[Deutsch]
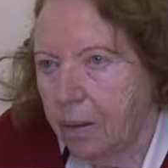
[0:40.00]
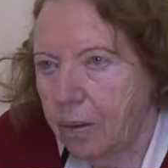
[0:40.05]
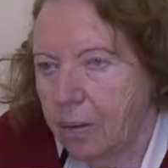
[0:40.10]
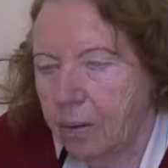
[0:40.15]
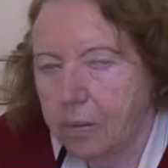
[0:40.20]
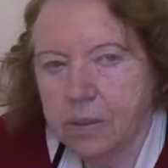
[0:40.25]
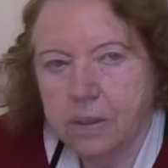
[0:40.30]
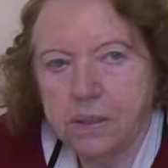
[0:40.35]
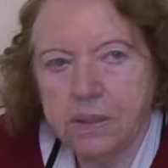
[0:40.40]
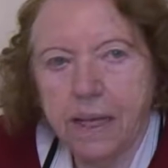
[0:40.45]

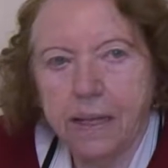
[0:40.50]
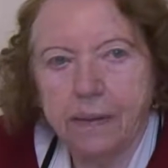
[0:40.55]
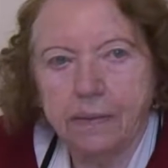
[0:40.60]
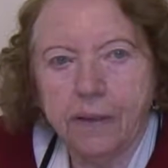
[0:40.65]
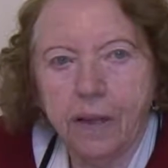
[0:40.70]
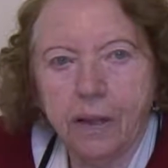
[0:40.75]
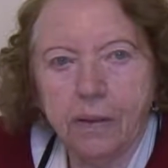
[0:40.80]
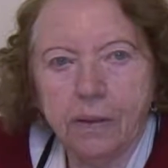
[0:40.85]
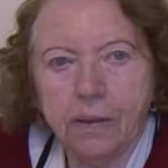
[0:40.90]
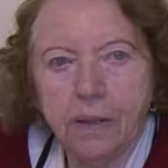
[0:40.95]
und
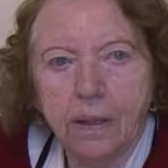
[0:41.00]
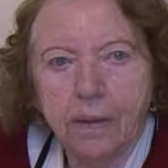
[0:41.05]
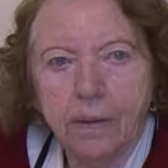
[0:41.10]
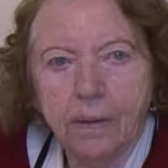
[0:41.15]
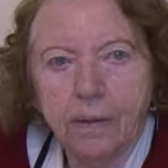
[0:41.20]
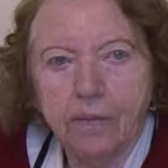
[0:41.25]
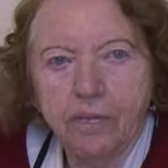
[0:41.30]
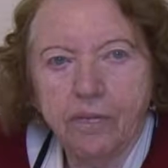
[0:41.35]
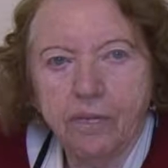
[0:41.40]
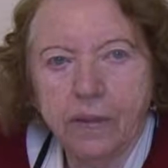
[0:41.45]
sind dann,
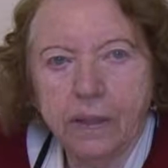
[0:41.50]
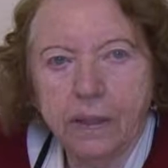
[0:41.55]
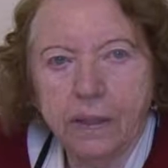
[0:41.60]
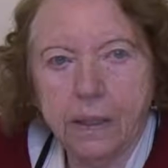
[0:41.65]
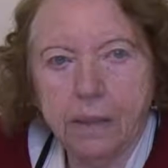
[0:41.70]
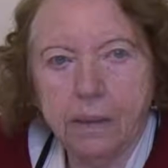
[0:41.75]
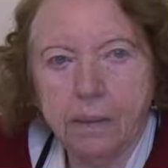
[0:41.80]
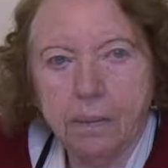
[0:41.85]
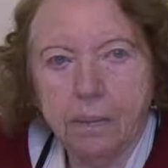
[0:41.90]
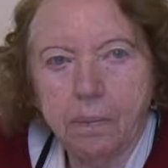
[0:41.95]
wie,
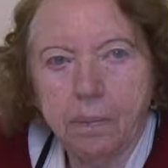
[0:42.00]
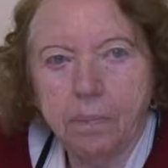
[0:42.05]
die,